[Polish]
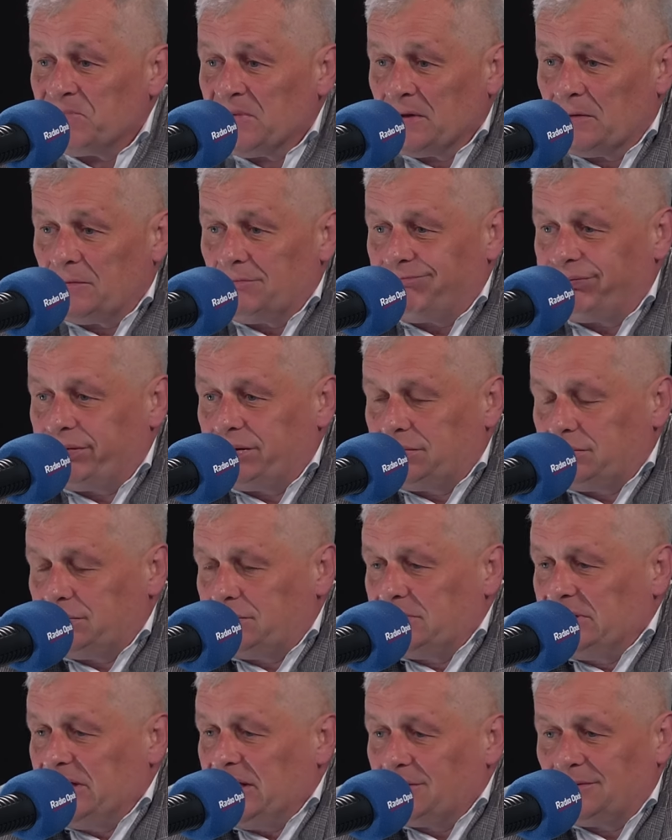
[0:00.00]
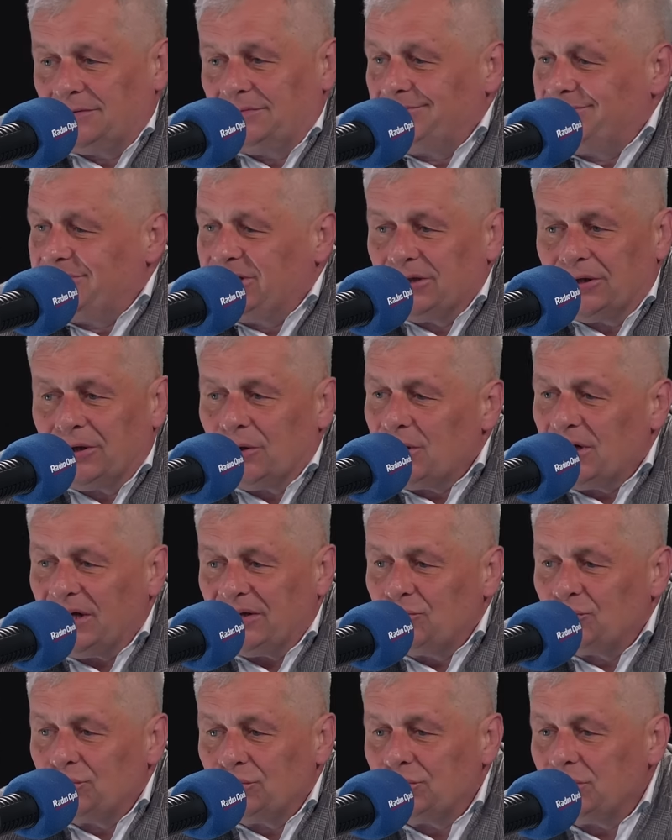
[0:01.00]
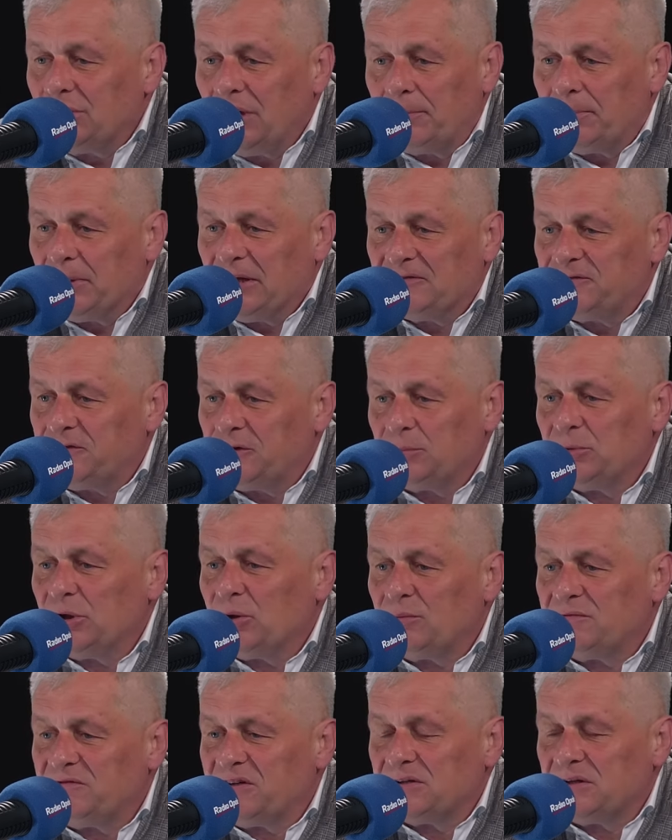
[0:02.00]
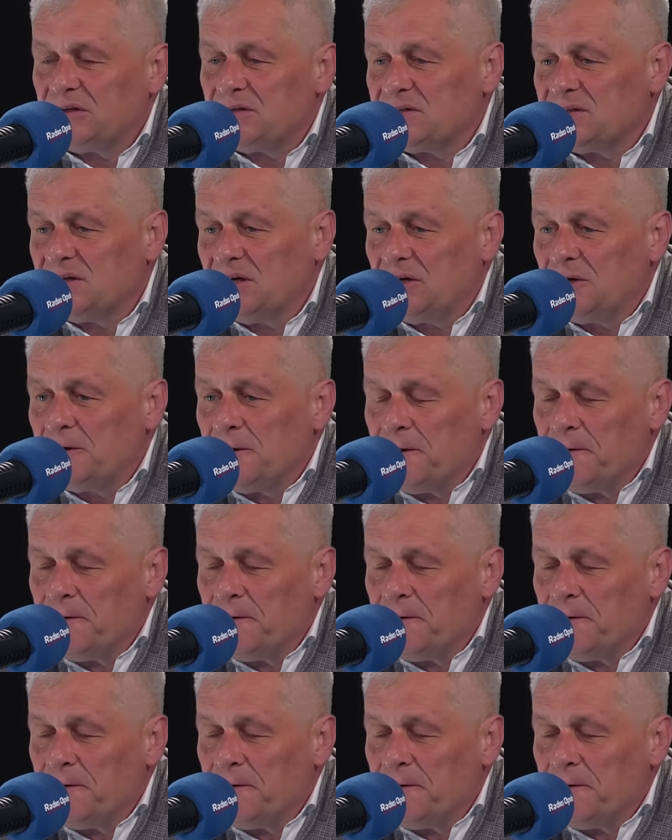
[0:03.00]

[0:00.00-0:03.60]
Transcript: No, ja tylko gratuluję Platformie Obywatelskiej,